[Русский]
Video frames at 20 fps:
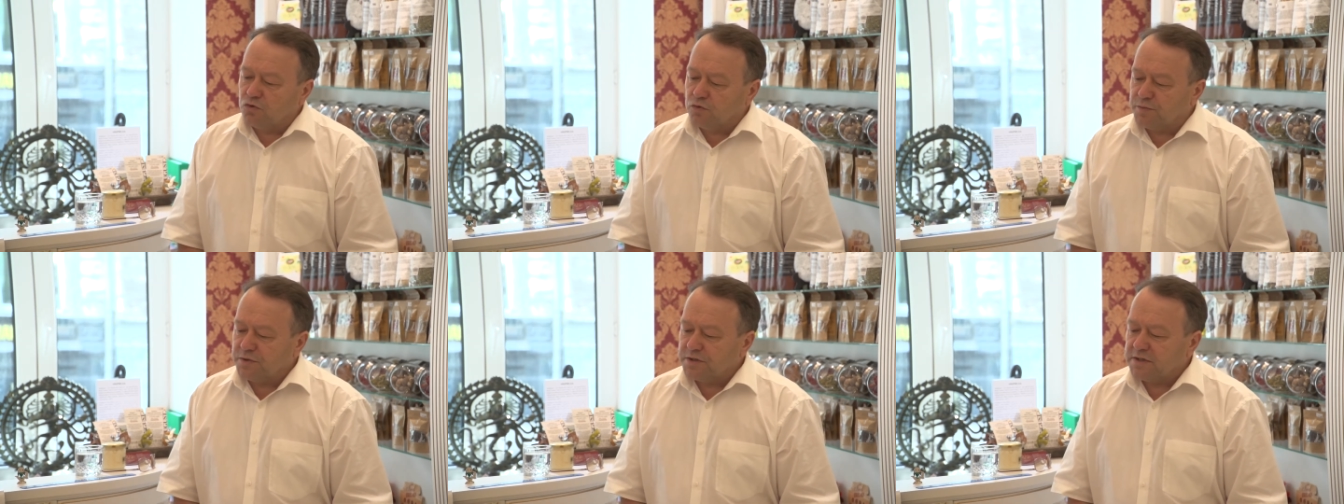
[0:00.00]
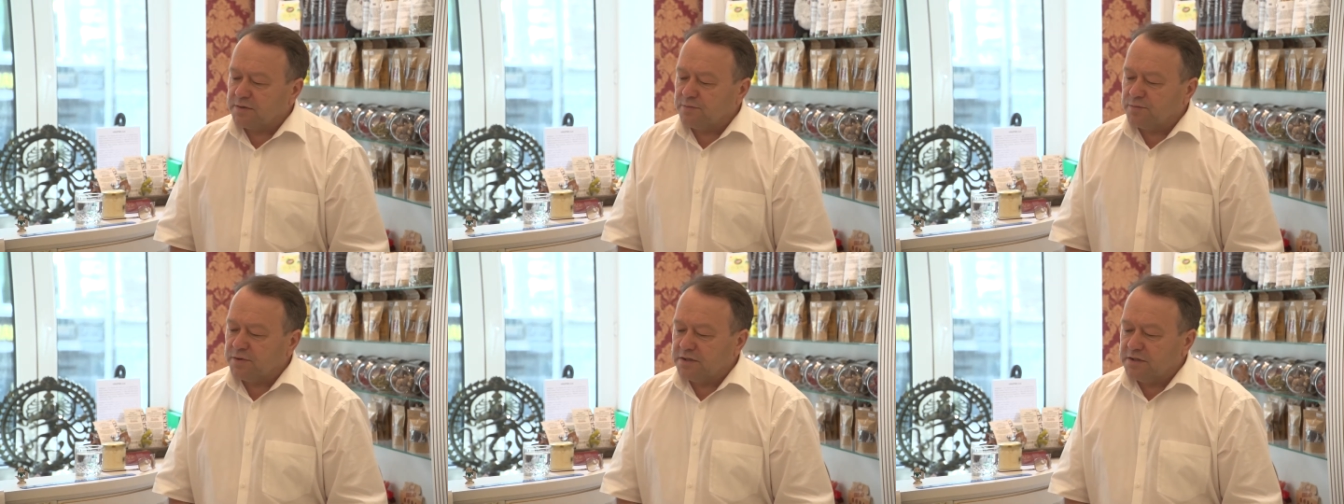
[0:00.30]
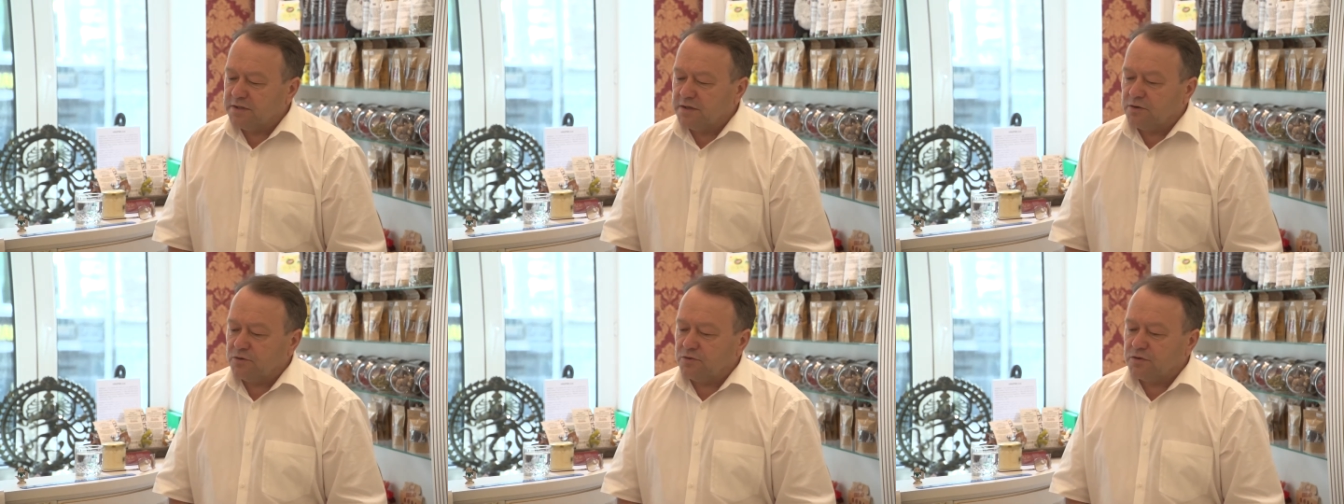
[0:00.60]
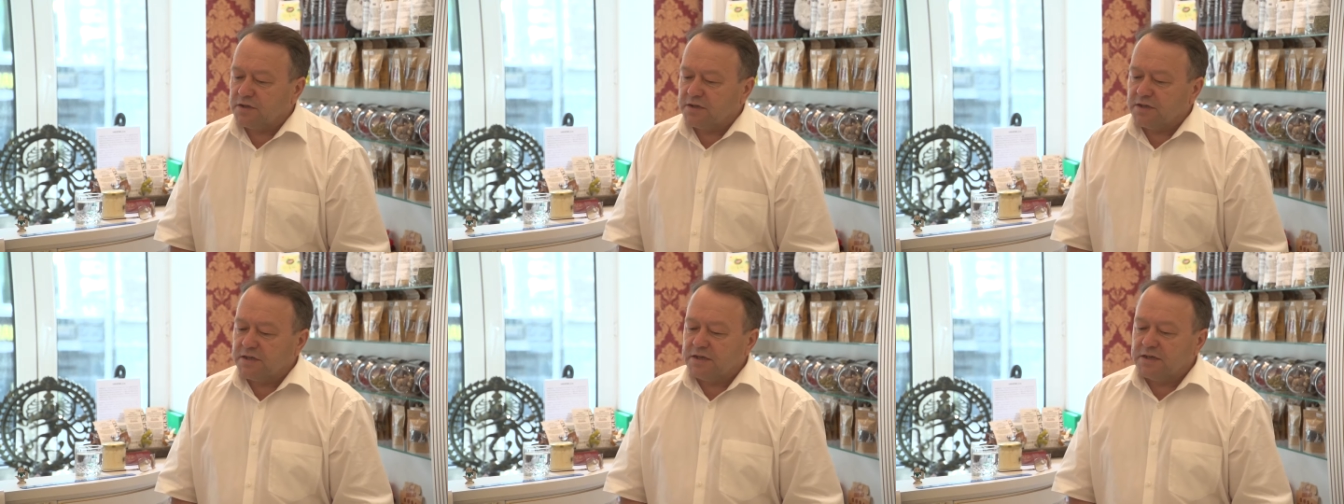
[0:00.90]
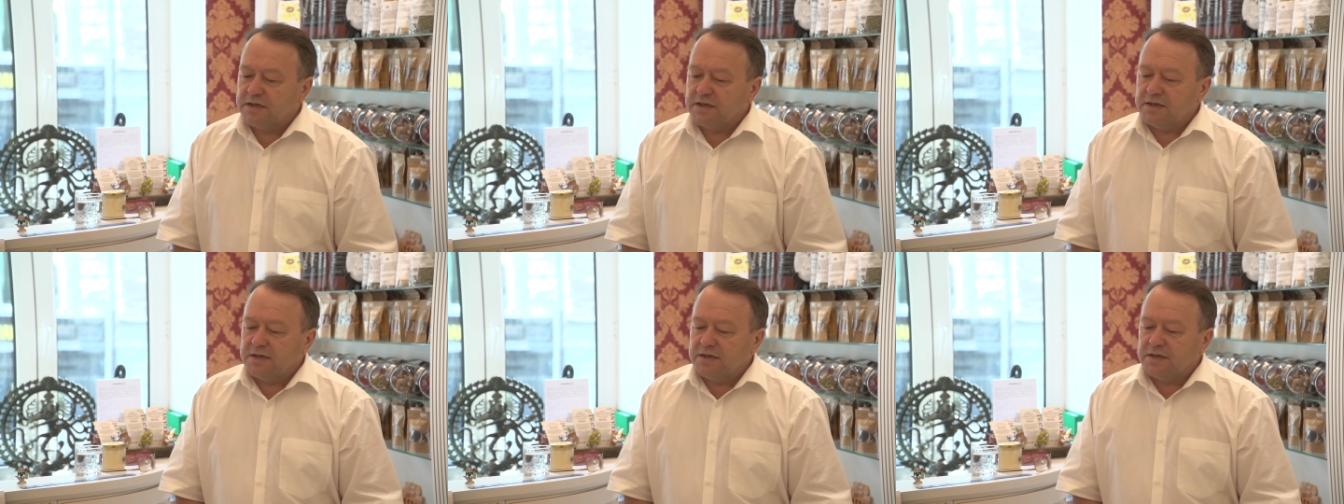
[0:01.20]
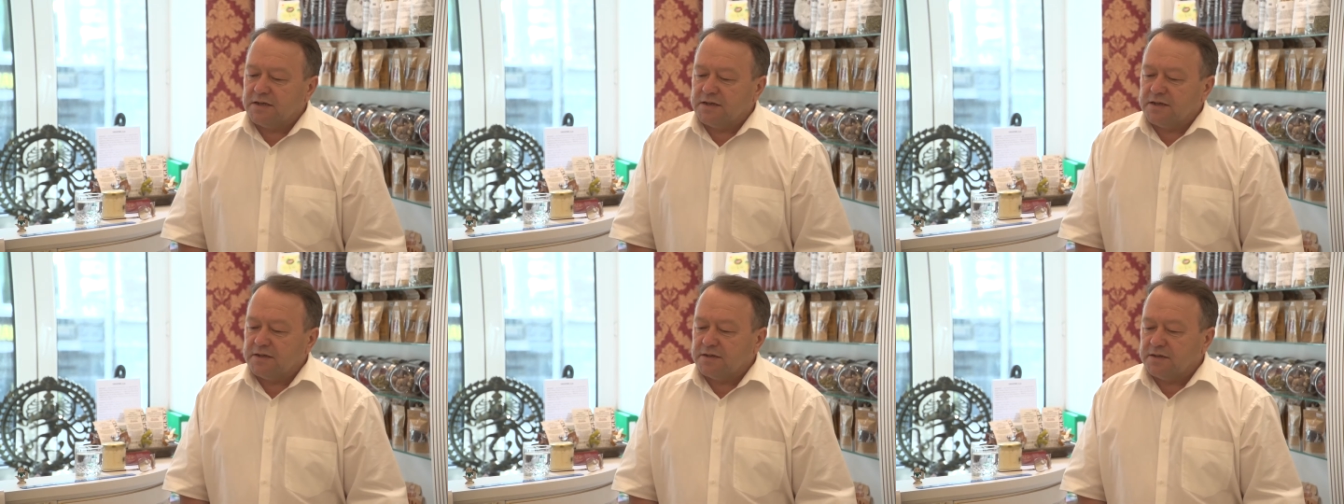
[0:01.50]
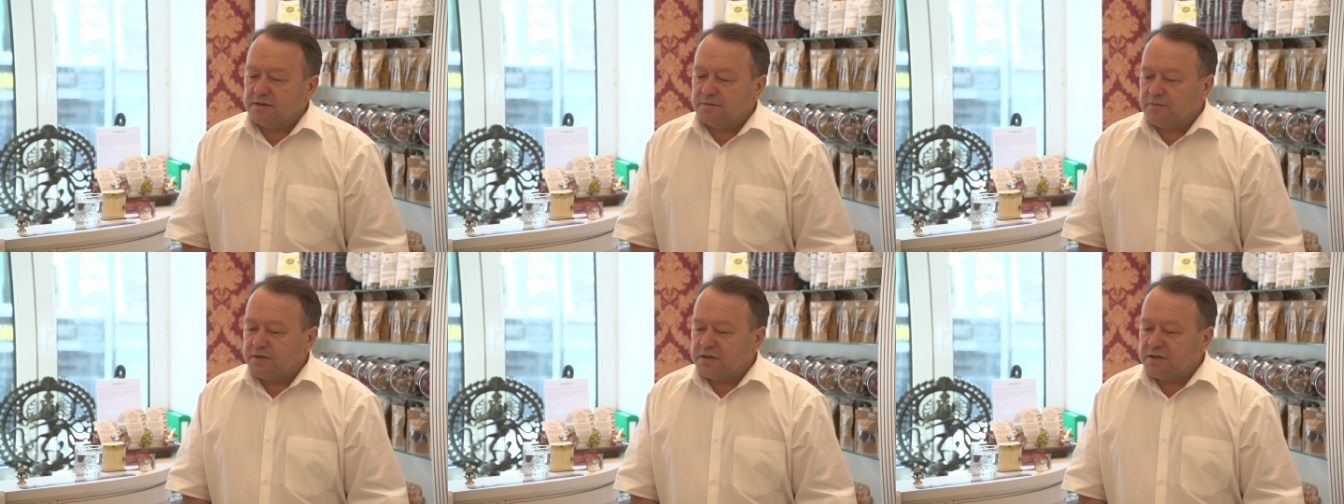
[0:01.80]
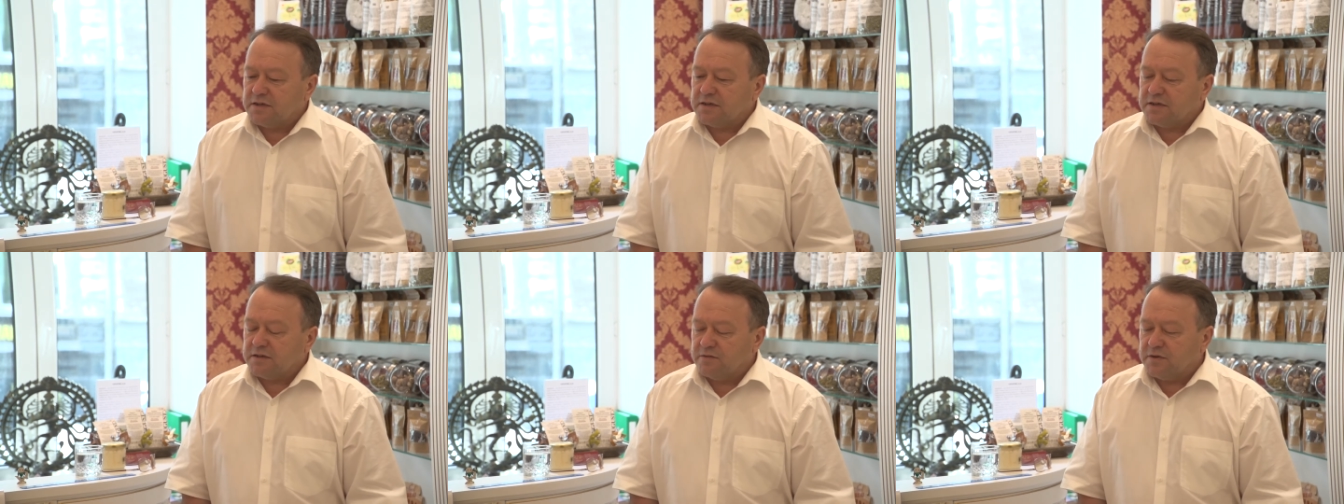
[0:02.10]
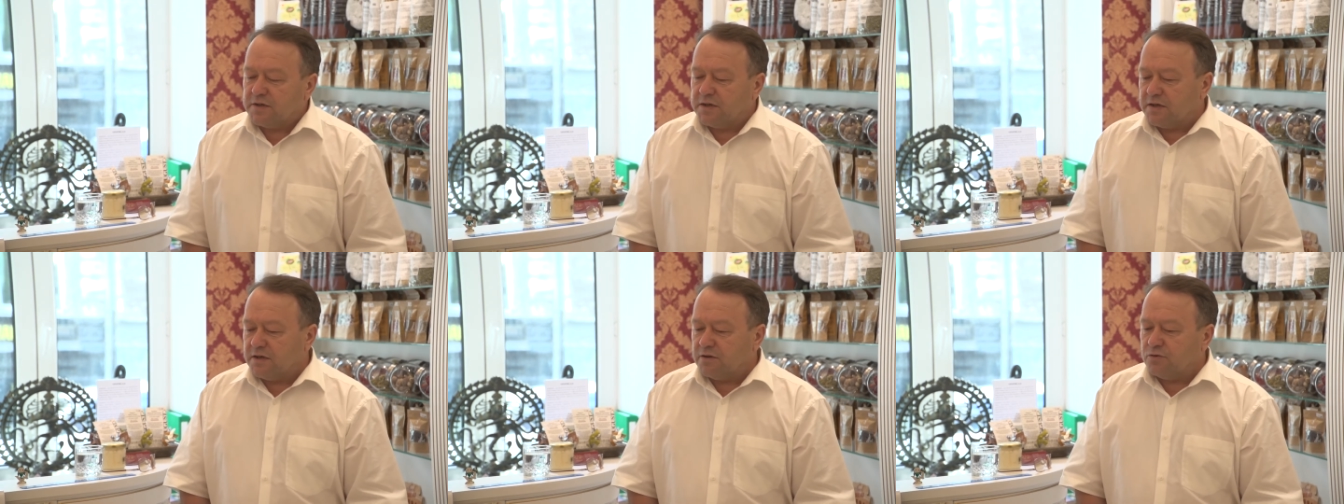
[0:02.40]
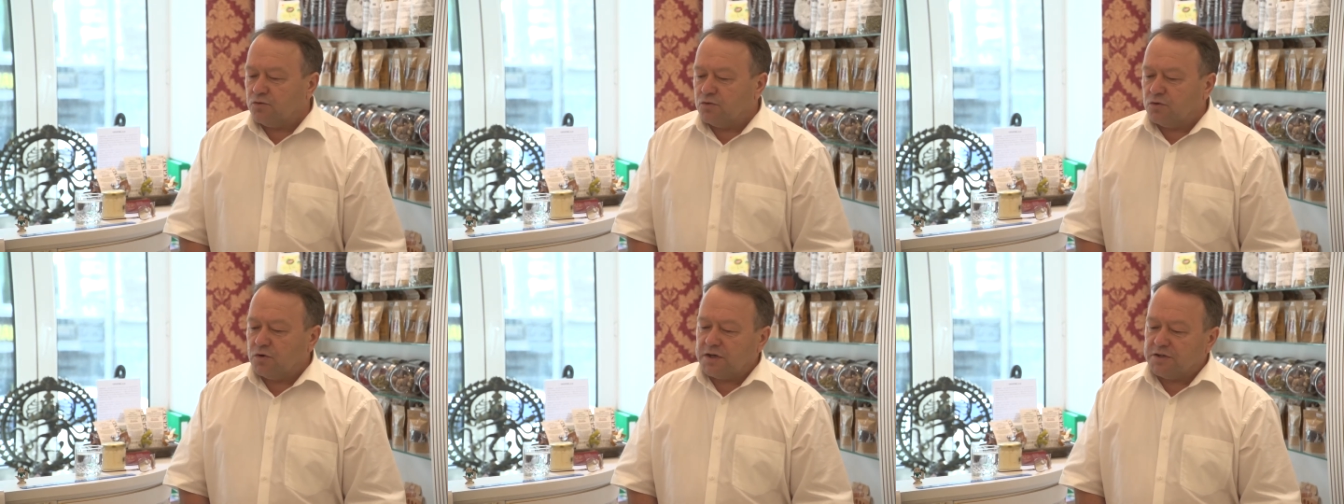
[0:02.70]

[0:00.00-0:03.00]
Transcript: опыт определенный, и мы говорили, о,